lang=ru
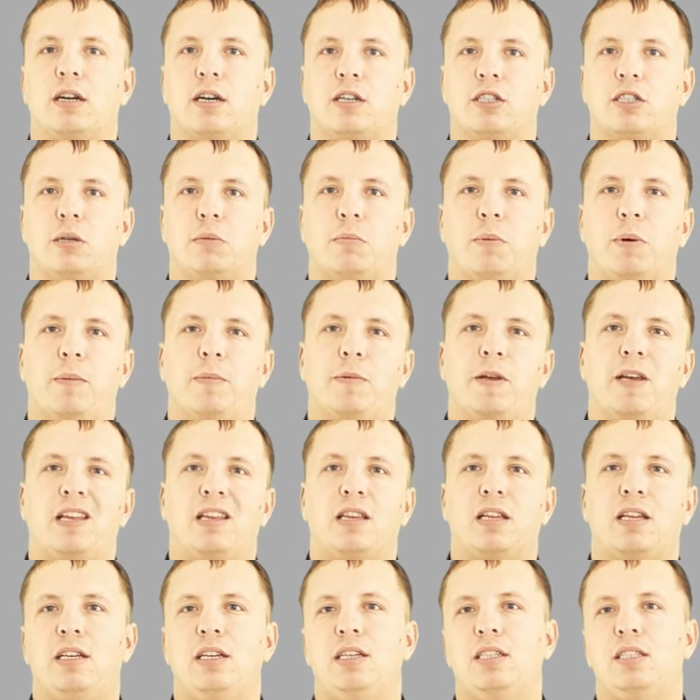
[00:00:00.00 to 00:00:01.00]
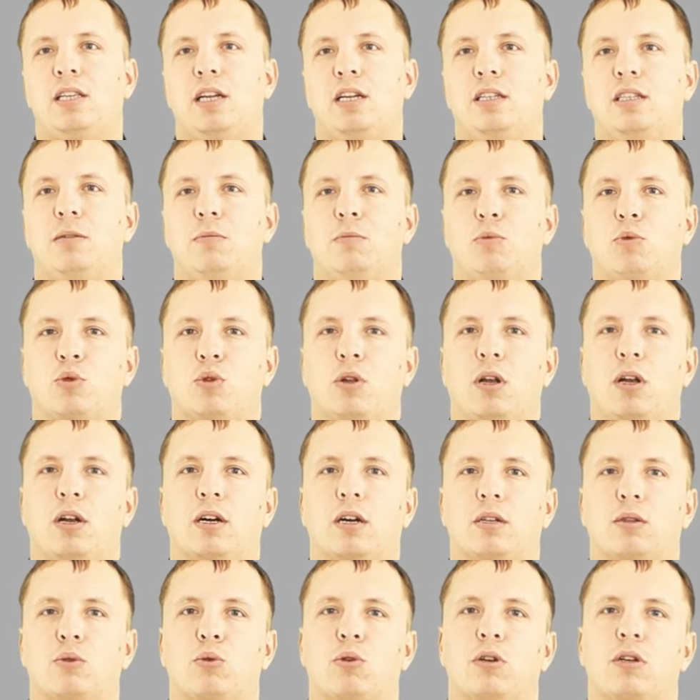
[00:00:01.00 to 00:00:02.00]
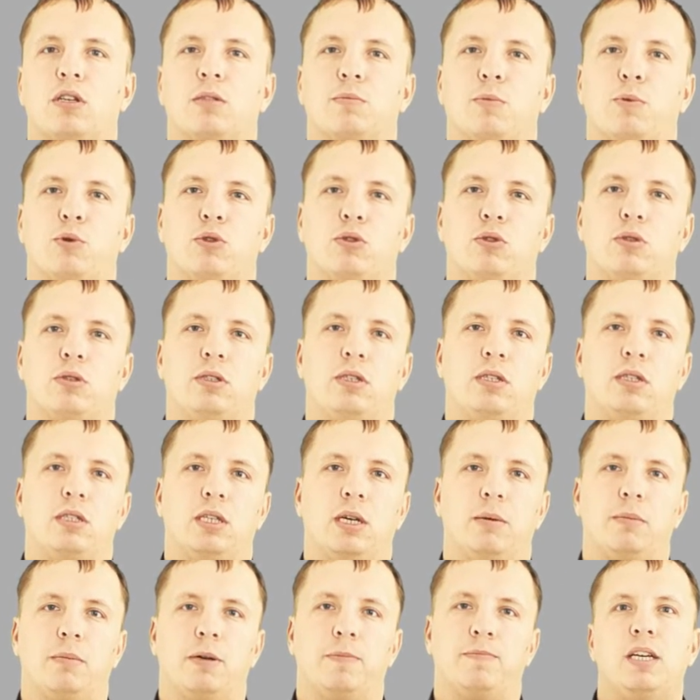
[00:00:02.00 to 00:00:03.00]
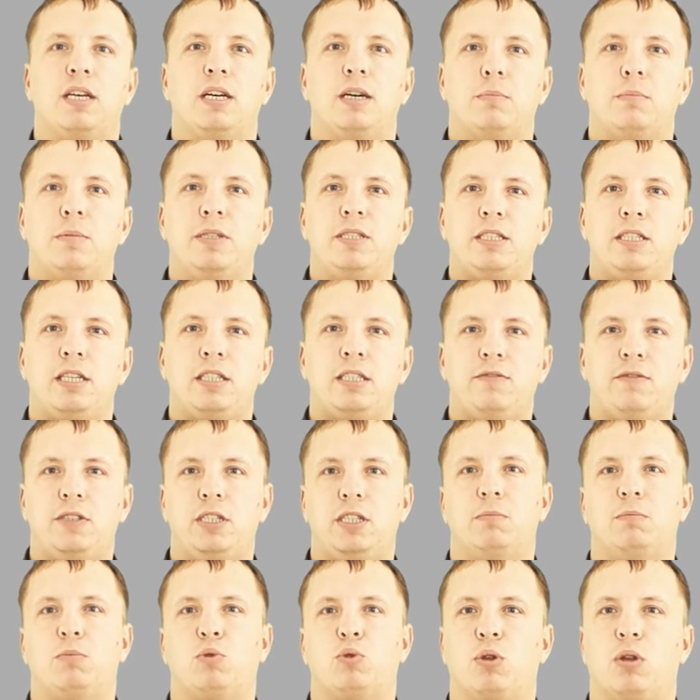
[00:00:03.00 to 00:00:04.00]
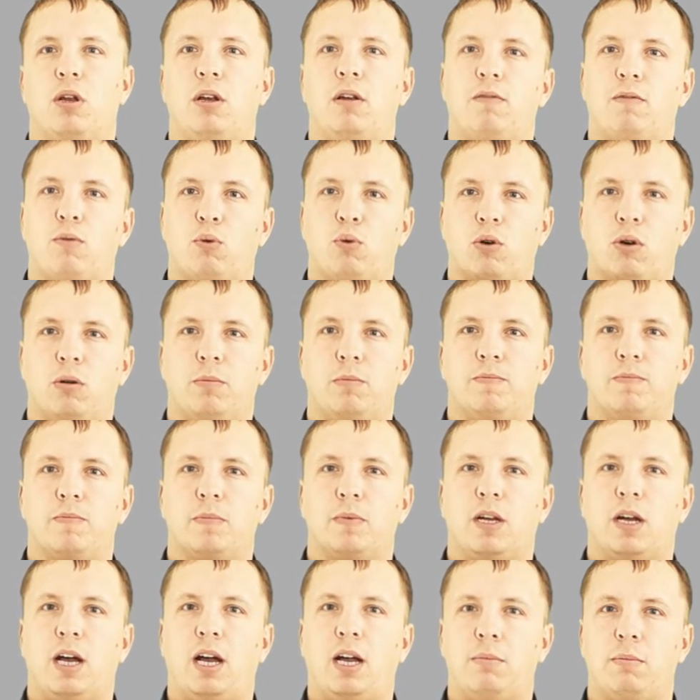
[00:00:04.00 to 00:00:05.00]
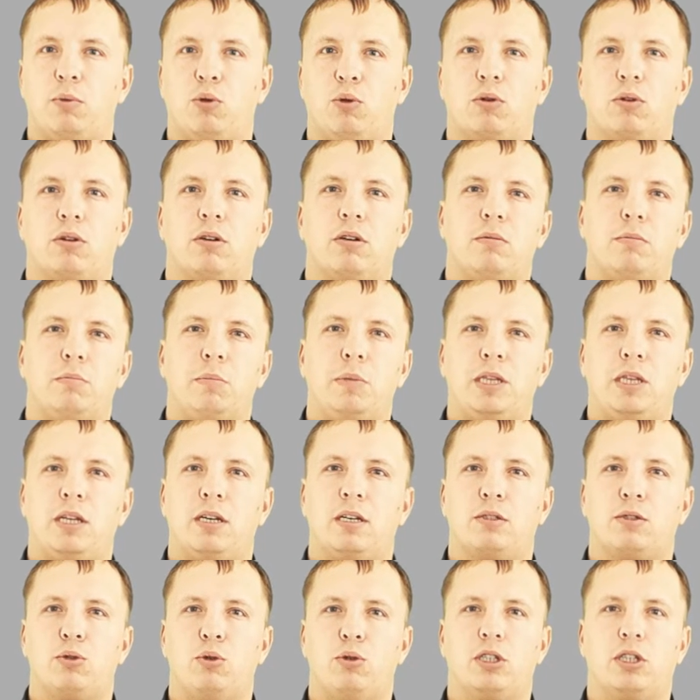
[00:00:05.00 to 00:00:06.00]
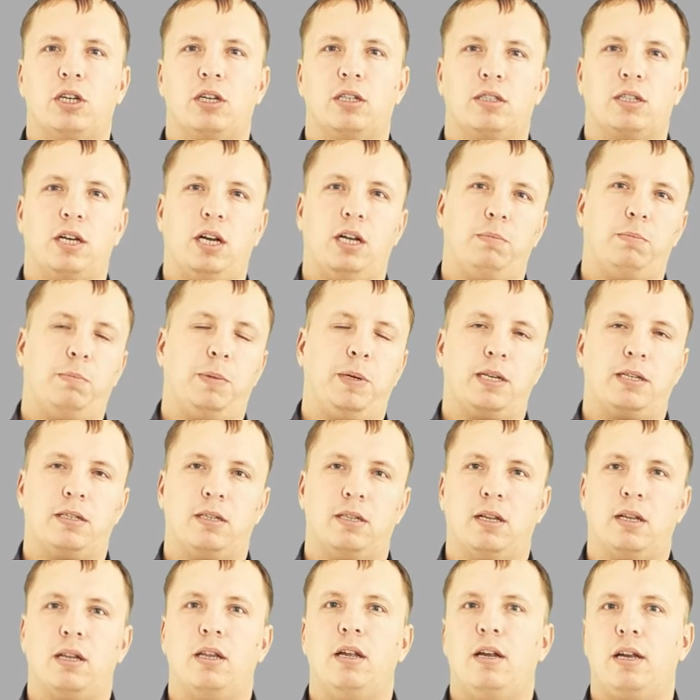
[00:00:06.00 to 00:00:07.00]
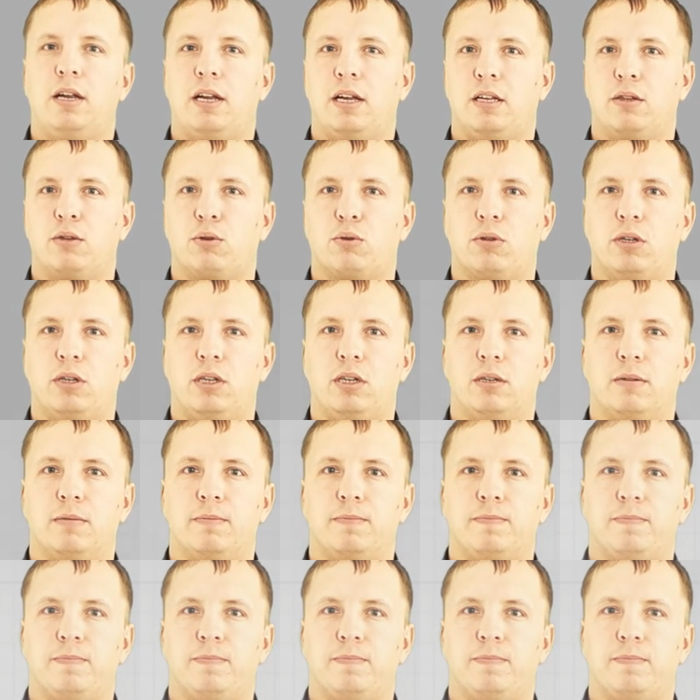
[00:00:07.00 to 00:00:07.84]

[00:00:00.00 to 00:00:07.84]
каждой папки — это и есть ID-модули, который использует система. Мы здесь видим модули Forum, iBlock, bitrix.siteperson и другие.